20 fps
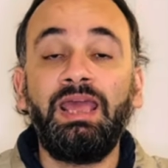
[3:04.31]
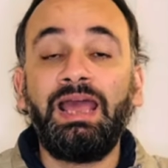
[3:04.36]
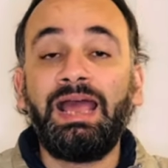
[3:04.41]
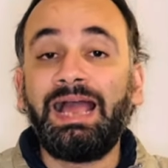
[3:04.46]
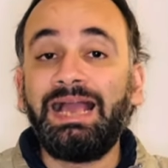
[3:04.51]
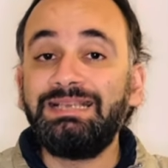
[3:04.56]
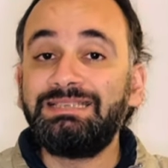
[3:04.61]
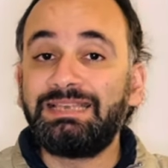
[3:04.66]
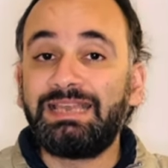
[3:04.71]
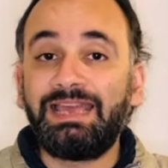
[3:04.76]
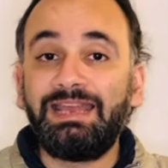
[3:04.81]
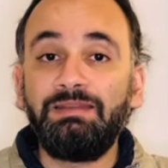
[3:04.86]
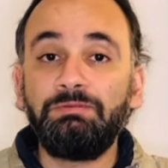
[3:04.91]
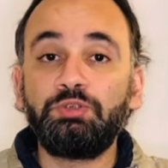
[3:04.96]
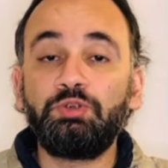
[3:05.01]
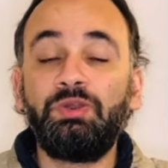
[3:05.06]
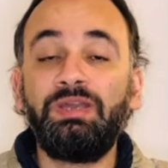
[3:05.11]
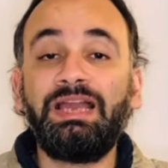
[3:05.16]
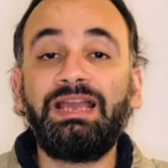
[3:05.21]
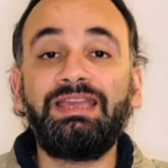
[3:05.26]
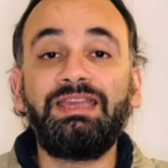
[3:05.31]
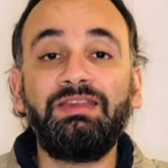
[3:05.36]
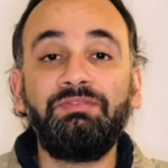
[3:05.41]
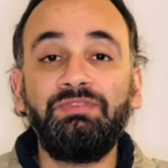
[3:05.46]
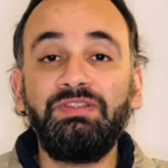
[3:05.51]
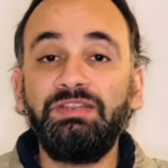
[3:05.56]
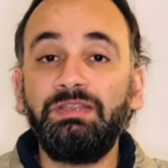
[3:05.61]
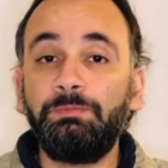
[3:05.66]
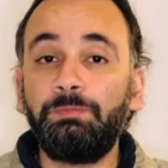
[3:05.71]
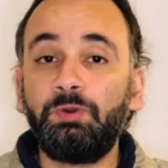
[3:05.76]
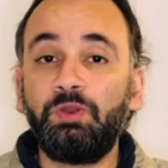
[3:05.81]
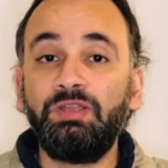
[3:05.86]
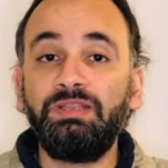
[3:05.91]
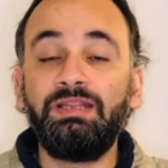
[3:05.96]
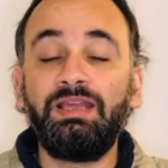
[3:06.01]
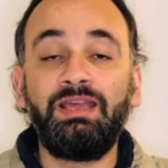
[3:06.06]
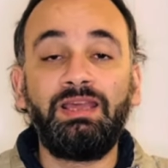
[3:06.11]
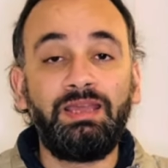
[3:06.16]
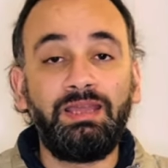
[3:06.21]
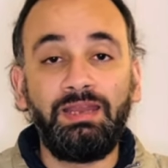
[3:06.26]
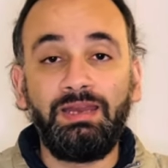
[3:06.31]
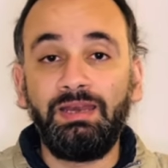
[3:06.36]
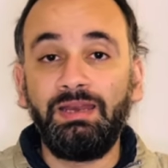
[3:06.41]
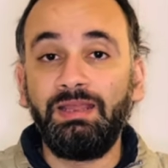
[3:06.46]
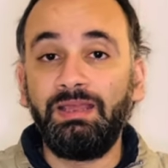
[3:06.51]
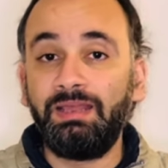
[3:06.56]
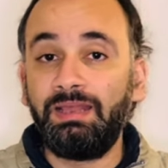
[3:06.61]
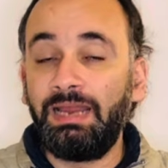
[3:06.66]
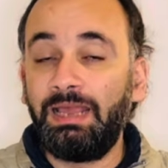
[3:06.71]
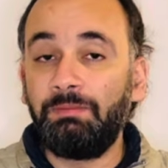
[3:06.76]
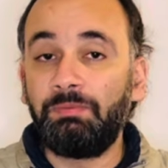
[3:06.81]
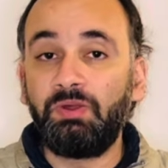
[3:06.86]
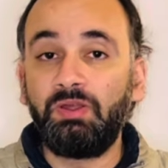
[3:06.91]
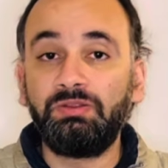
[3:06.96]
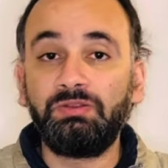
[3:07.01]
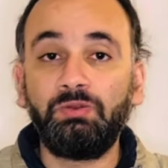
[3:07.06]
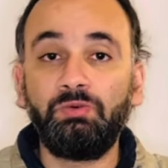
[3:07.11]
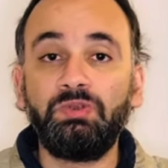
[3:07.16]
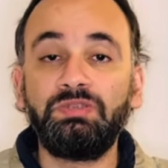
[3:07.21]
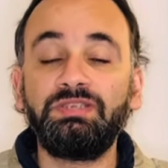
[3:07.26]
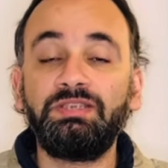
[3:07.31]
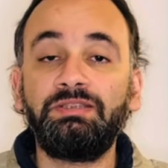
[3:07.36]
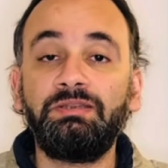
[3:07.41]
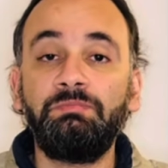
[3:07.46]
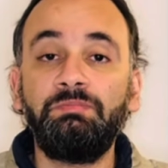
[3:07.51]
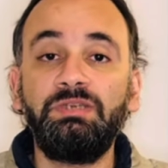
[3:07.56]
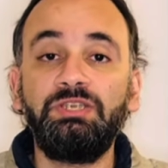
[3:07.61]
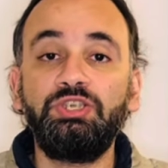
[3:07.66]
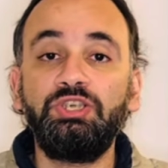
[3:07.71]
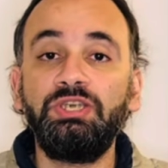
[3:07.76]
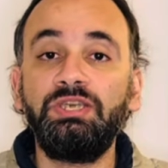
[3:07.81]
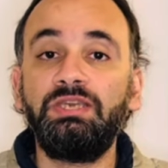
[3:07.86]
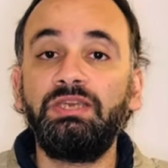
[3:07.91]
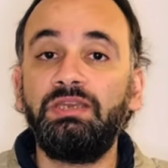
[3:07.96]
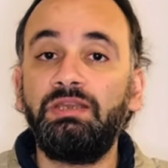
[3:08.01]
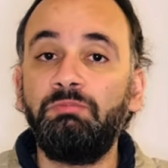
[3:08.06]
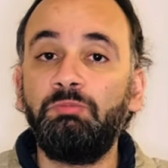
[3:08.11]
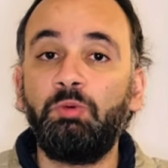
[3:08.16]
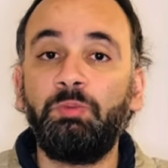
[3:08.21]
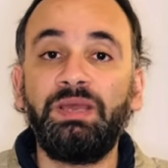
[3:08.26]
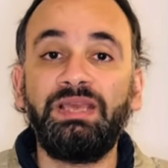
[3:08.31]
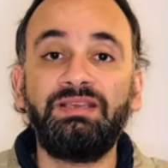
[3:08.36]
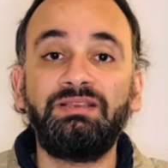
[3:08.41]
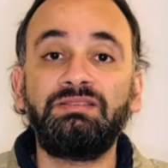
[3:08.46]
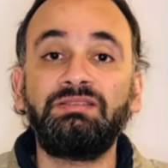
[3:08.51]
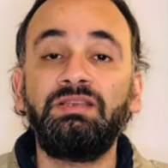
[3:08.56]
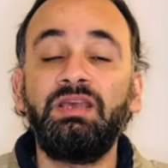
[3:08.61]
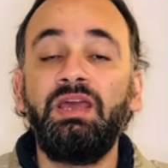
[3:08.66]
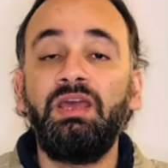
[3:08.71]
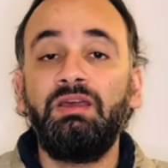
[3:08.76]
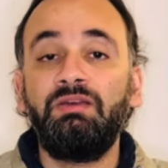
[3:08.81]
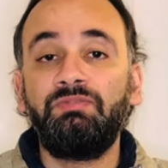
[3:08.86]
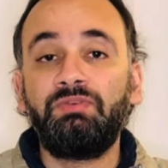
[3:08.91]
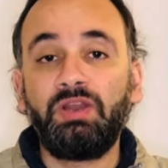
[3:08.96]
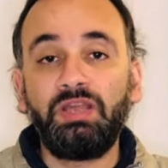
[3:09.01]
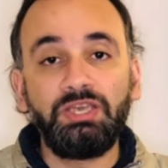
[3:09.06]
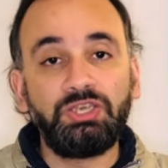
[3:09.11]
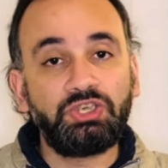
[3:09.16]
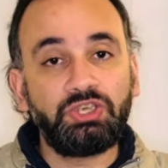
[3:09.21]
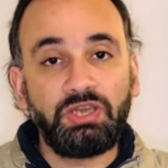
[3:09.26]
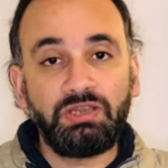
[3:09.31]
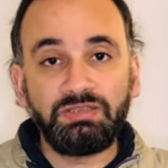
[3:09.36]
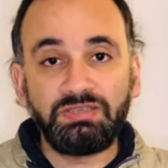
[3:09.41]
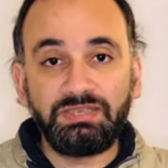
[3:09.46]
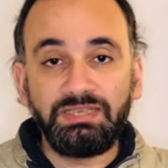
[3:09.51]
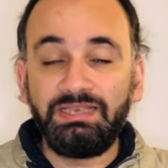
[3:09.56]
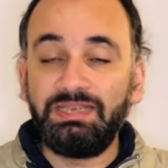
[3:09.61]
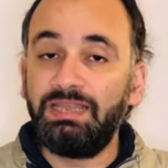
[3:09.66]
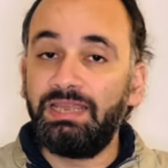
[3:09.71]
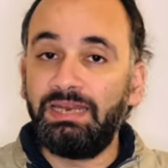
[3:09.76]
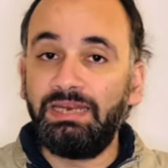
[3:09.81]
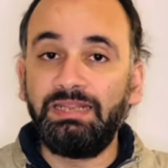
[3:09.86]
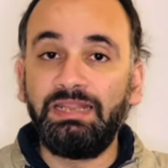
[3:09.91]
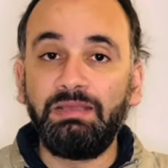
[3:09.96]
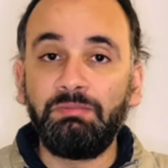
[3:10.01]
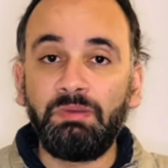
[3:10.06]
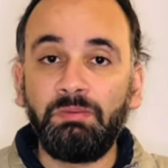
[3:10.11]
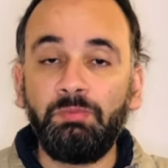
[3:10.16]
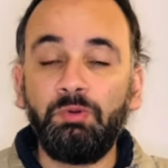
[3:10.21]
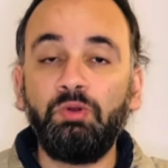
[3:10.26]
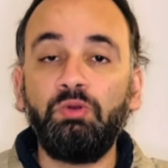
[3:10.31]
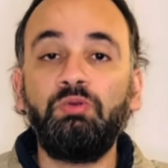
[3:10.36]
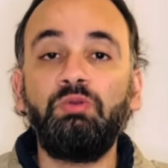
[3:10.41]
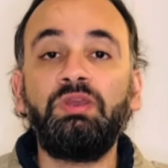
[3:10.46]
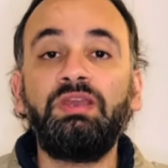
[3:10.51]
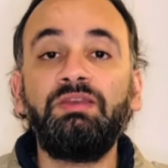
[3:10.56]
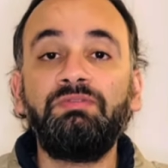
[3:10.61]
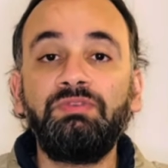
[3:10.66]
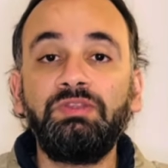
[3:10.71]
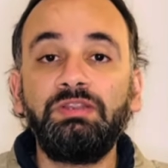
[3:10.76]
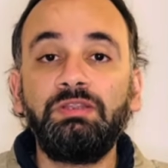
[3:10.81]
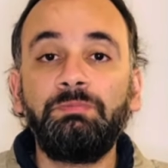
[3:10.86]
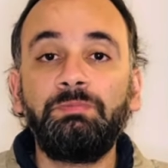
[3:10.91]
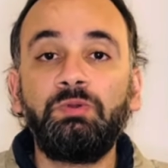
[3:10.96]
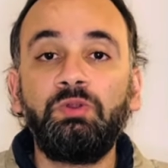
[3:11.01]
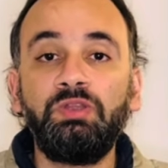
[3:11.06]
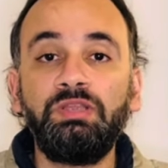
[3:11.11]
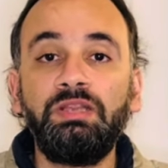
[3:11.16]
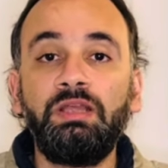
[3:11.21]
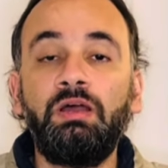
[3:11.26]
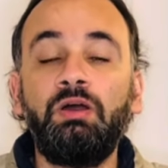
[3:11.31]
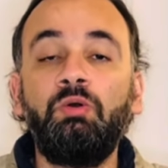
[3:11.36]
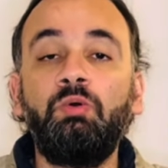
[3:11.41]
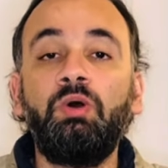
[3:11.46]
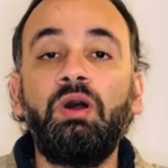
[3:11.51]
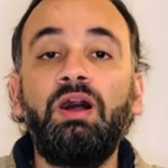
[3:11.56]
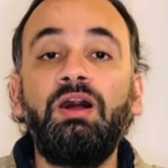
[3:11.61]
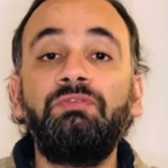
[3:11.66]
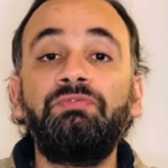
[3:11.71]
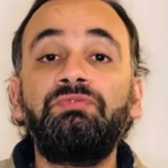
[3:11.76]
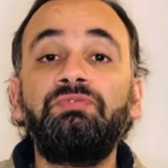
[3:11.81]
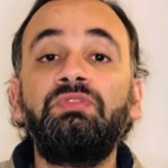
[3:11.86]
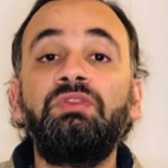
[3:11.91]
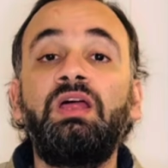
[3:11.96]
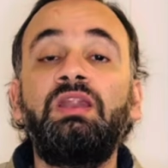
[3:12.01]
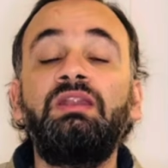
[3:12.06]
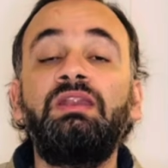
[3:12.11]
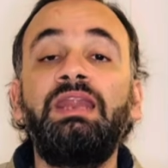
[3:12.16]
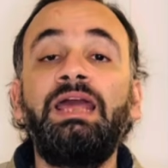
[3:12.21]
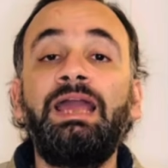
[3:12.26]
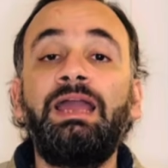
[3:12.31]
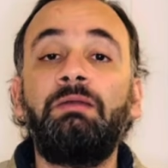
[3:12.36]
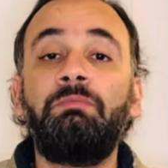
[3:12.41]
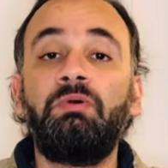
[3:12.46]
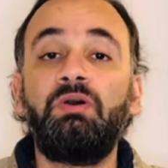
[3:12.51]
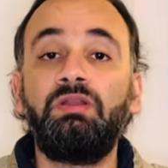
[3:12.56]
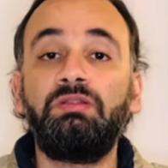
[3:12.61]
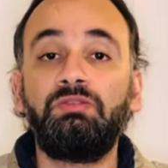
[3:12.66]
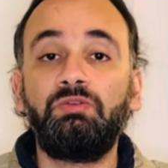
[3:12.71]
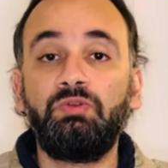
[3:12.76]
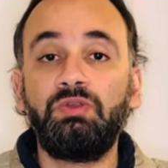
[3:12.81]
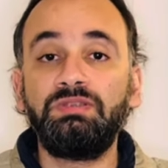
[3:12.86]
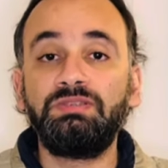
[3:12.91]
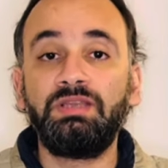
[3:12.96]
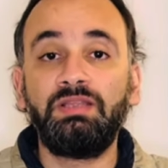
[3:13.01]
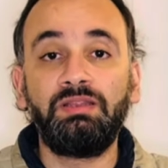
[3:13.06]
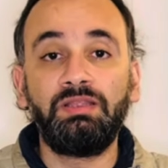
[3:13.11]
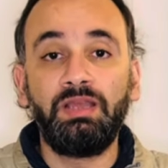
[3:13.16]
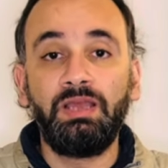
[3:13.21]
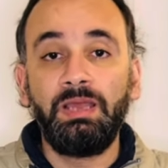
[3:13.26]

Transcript: عايز اتكلم شوية عن كيفن دي بروينا اللاعب خط الوسط البلجيكي المميز في رأيي الشخصي اللي دايما بقوله كيفن دي بروينا هو أفضل لاعب خط وسط